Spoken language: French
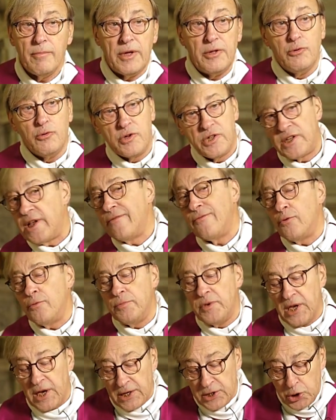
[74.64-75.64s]
Mais nous le
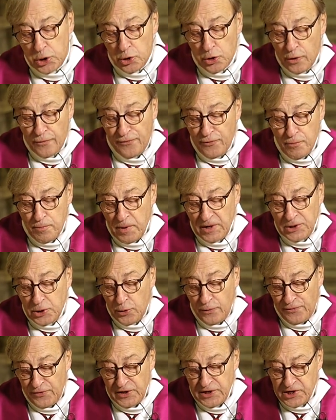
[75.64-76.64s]
savons bien, ce ne fut pas
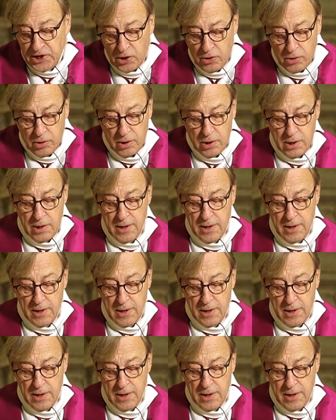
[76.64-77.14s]
suffisant.